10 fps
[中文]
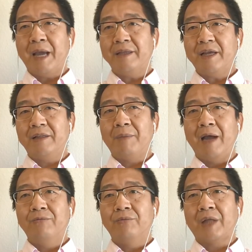界的
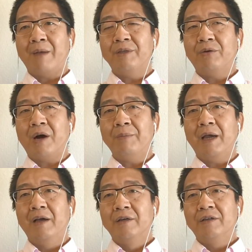蛮族。他们一方
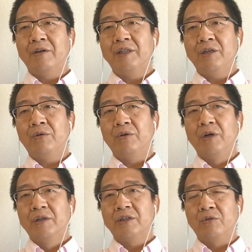面要利用
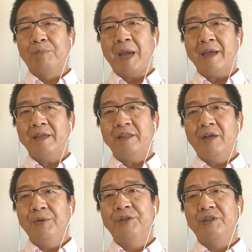这种边沿地
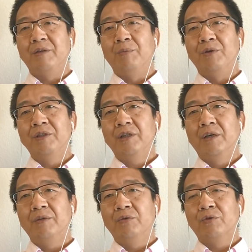为自己谋利，
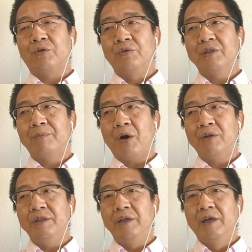例如从事贸
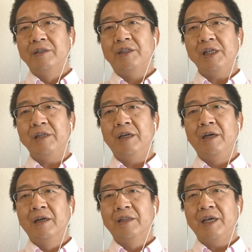易，积累
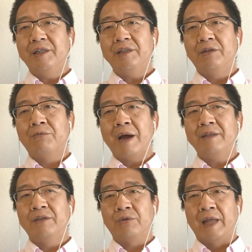内地的官
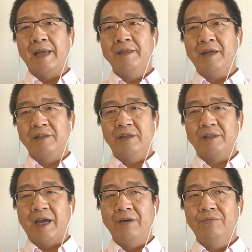吏所难以想象
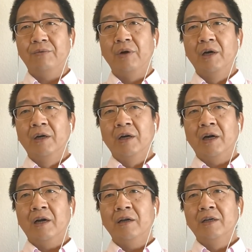财富；
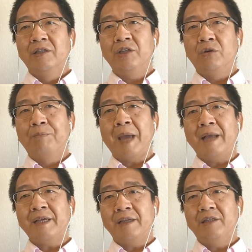呃，利用边
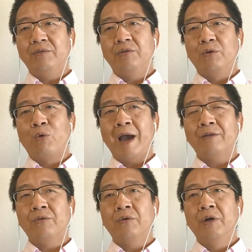界地区的宽
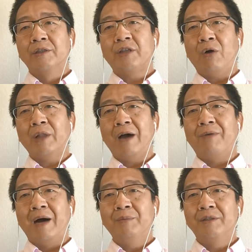松，招纳
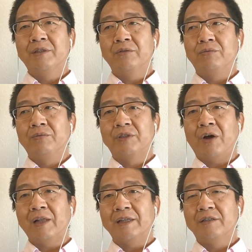亡命之徒，招
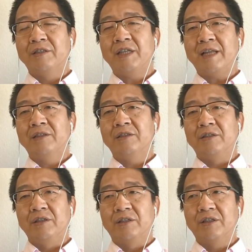纳建立自
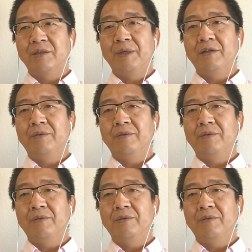己的私兵。